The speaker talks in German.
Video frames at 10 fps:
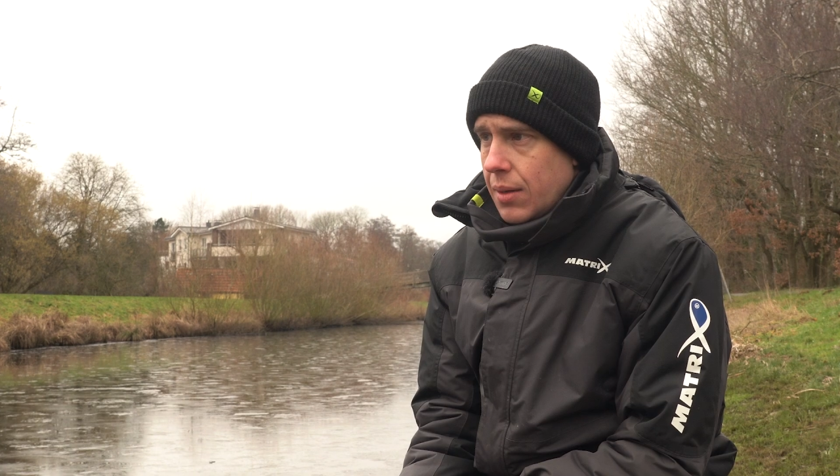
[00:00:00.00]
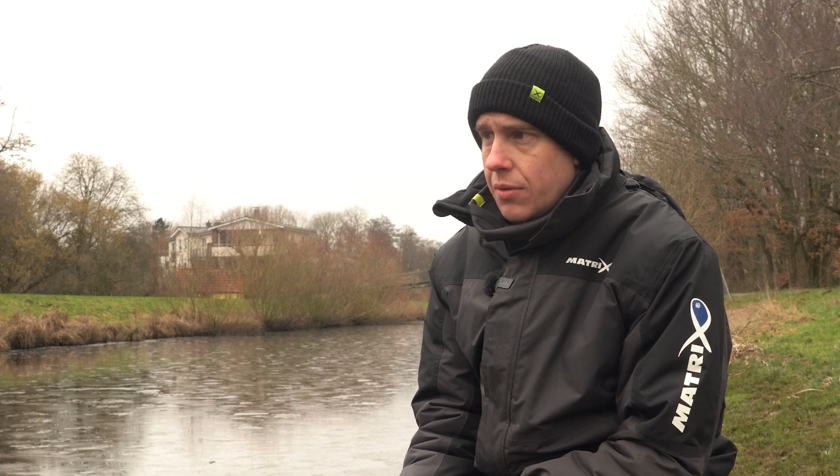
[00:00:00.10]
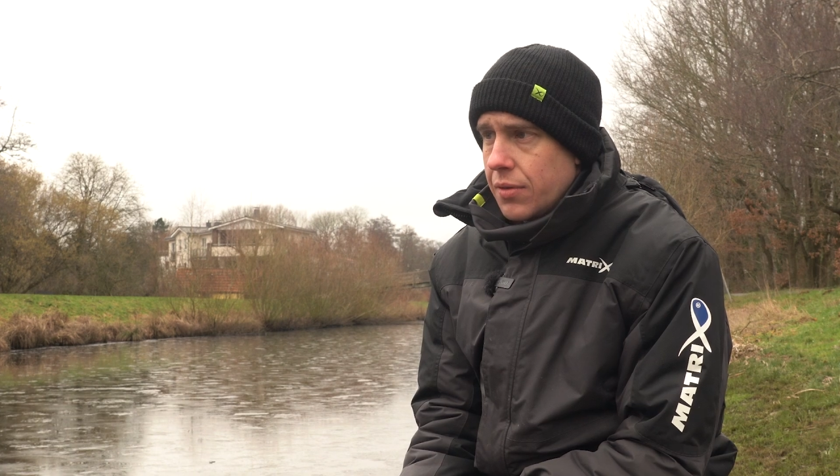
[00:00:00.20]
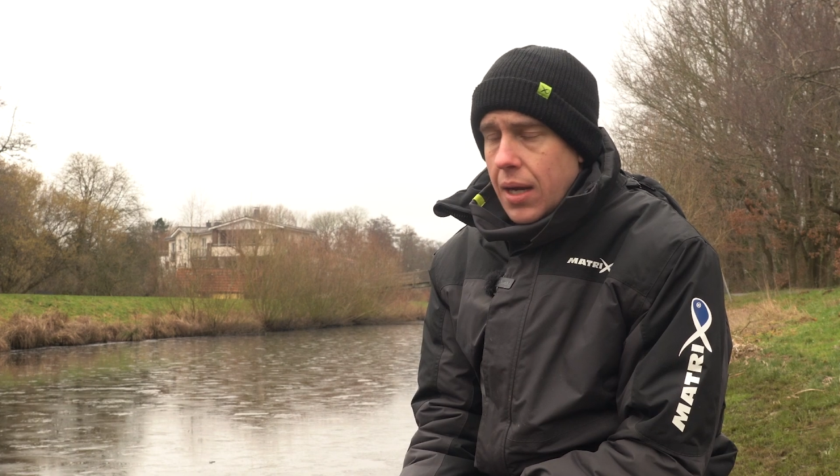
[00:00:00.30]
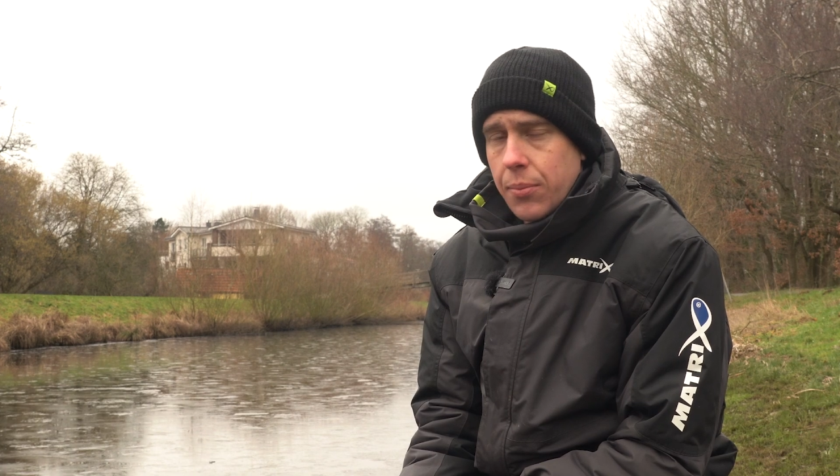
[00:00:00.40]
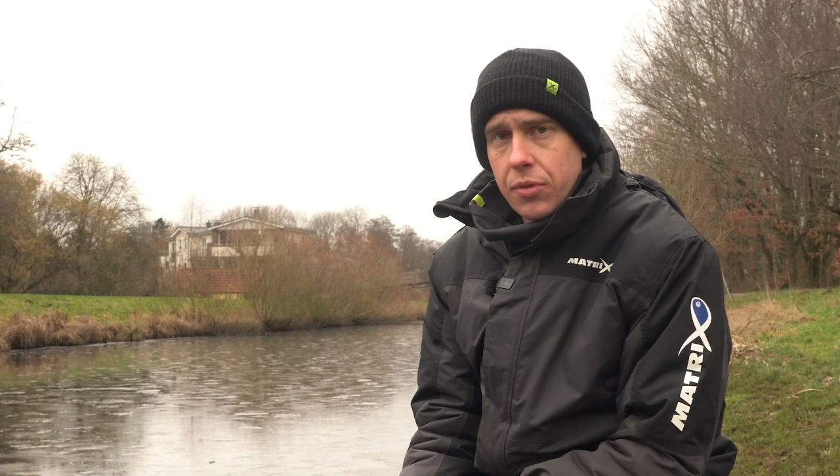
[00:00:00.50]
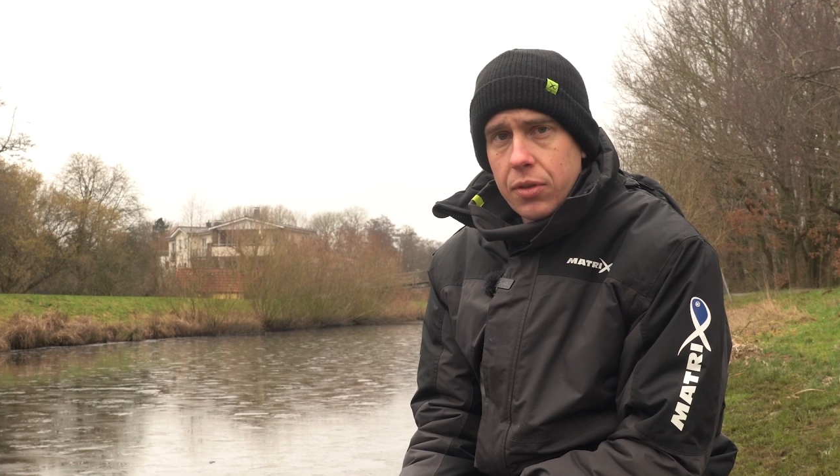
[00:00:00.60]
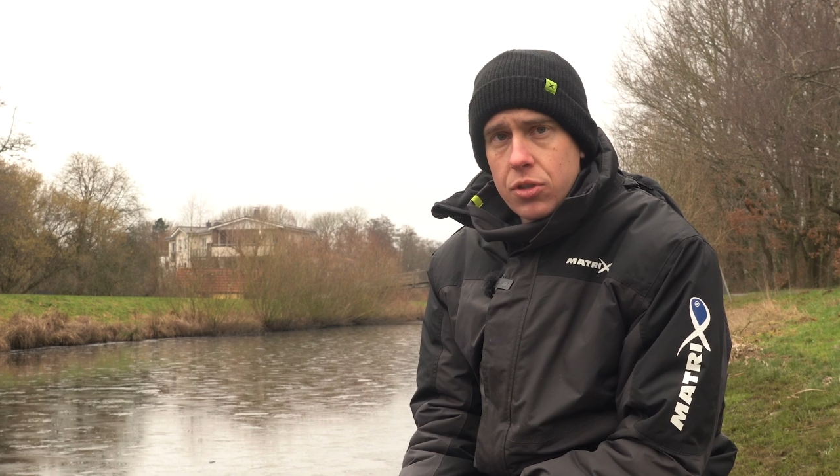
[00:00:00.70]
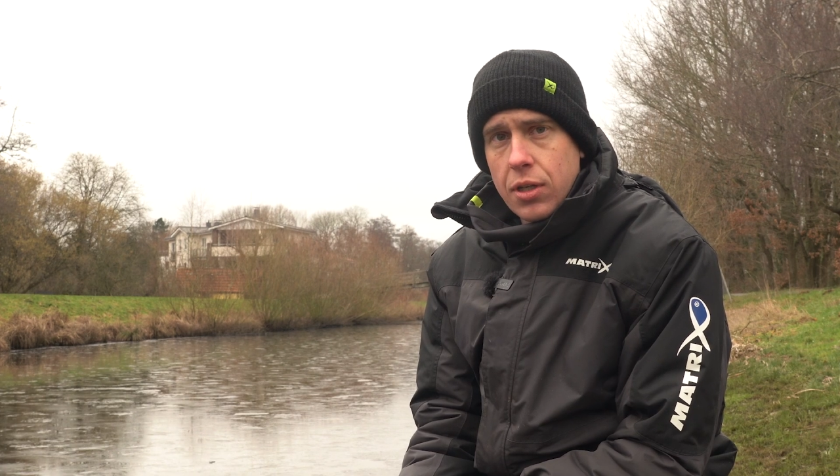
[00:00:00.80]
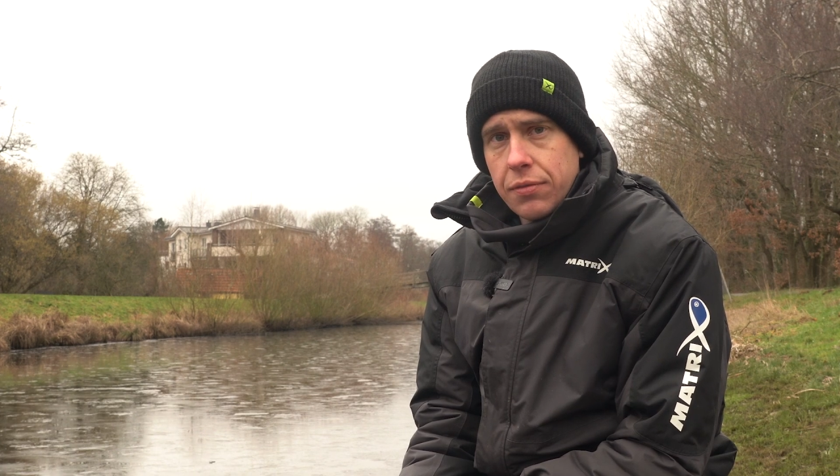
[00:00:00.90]
aber wir haben es
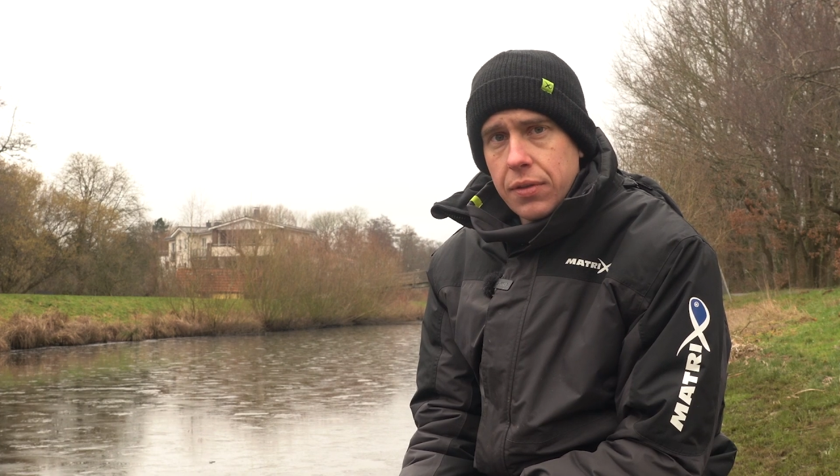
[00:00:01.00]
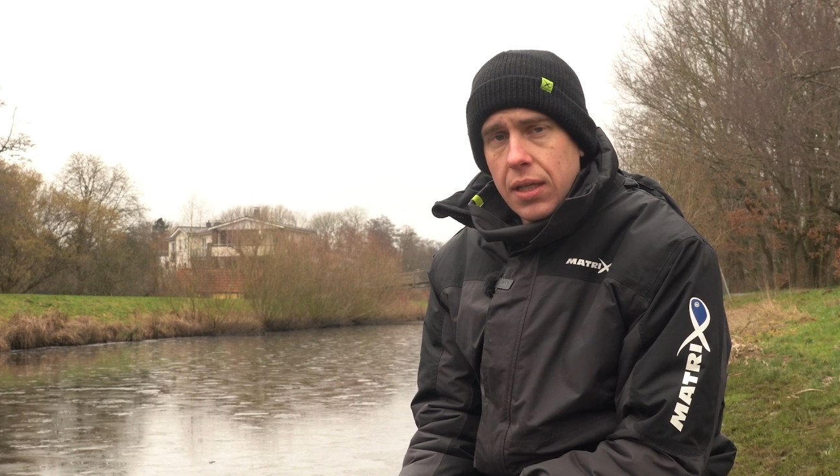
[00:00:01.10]
geschafft,